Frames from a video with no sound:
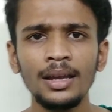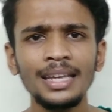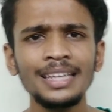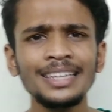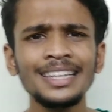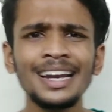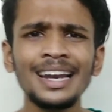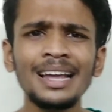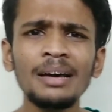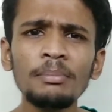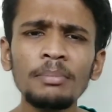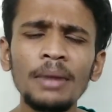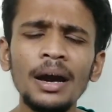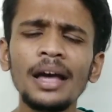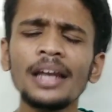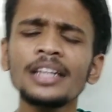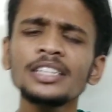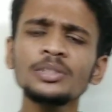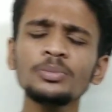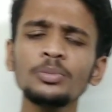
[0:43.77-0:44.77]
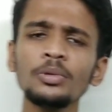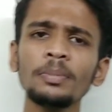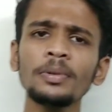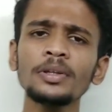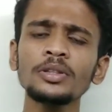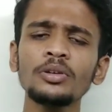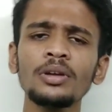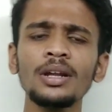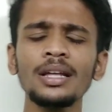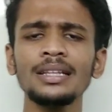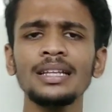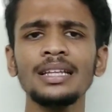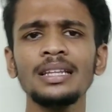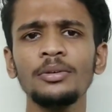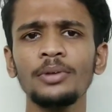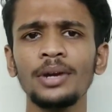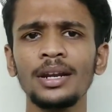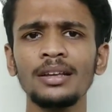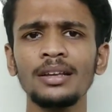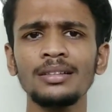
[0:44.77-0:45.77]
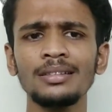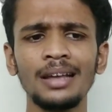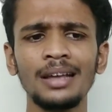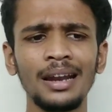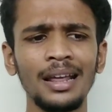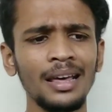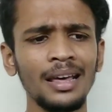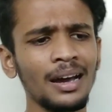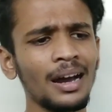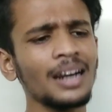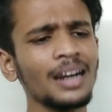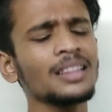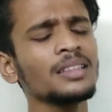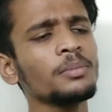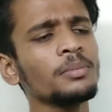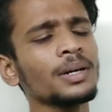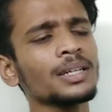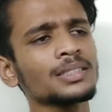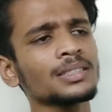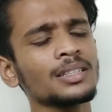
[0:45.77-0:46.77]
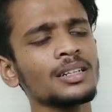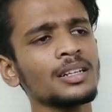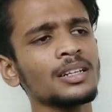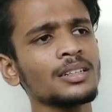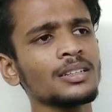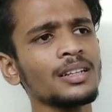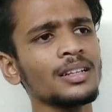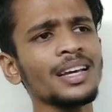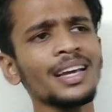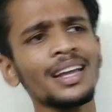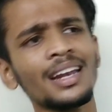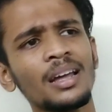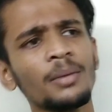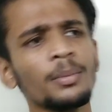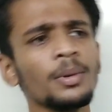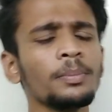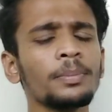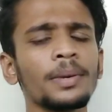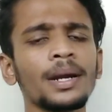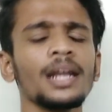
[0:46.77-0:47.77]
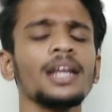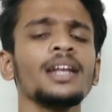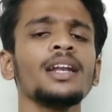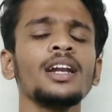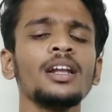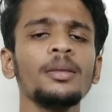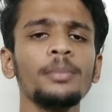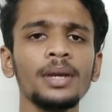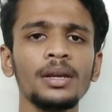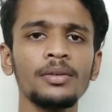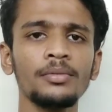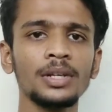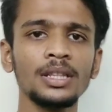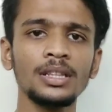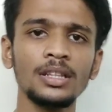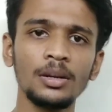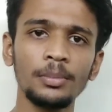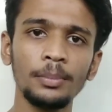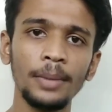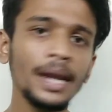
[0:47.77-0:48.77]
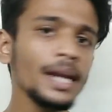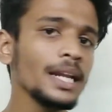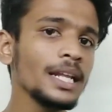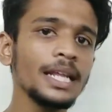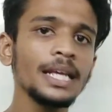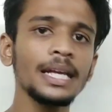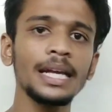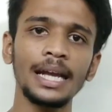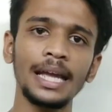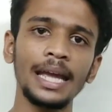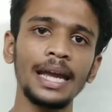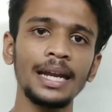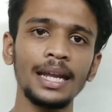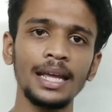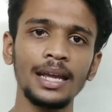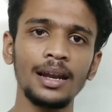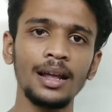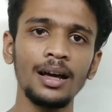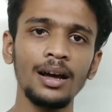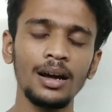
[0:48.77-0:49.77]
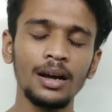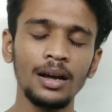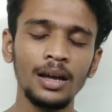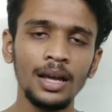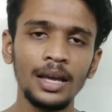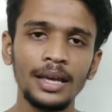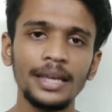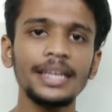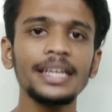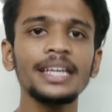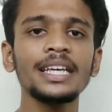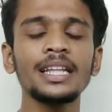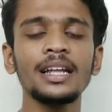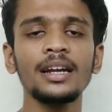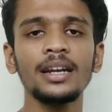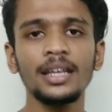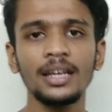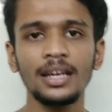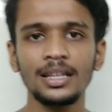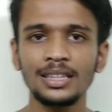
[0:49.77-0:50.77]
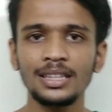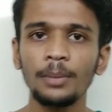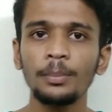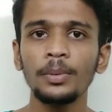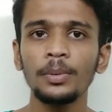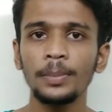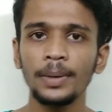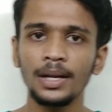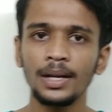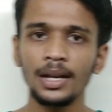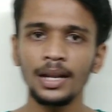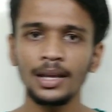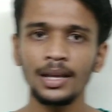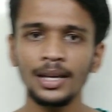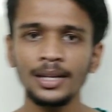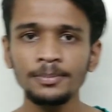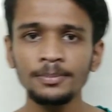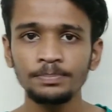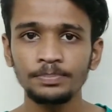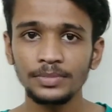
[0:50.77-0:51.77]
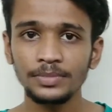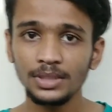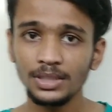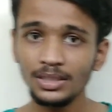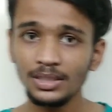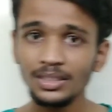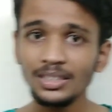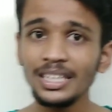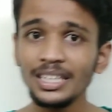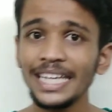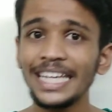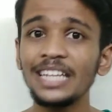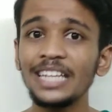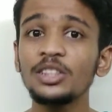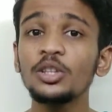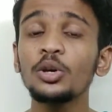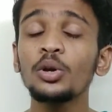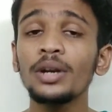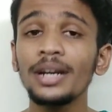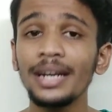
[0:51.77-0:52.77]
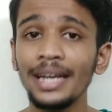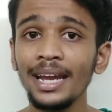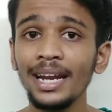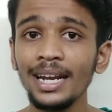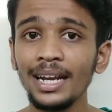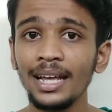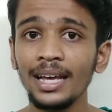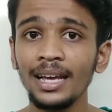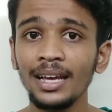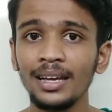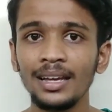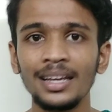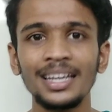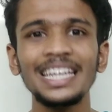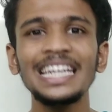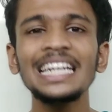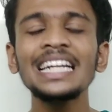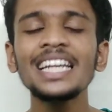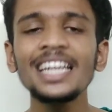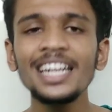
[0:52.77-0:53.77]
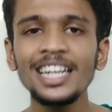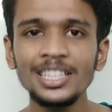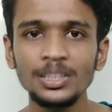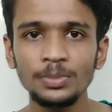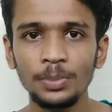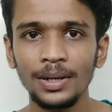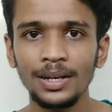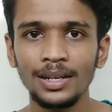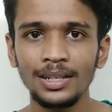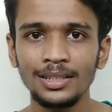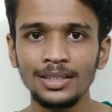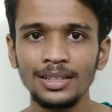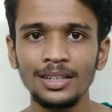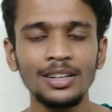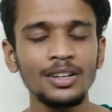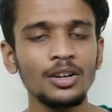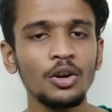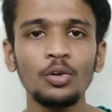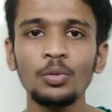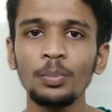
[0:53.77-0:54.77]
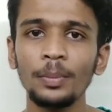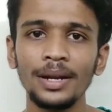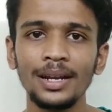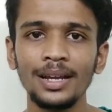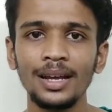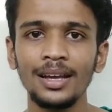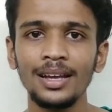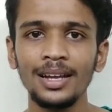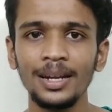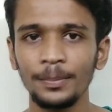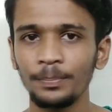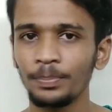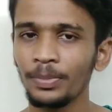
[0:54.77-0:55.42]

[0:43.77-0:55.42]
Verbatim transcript: இதெல்லாம் மார்ச் முப்பத்தொன்னாந்தேதி வரைக்கும் தானே அடுத்த மாதத்துலேருந்து தான் எல்லாமே பழைய நிலைமைக்கு வந்துருமேன்னு நீங்கள் கேட்டிங்கன்னா இங்கே தான் நீங்கள் தப்பு பண்ணுறீங்க இந்த ஒரு டேட்டை இன்க்ரீஸ் பண்ணுறதுக்கு கவர்மெண்ட்டுக்கு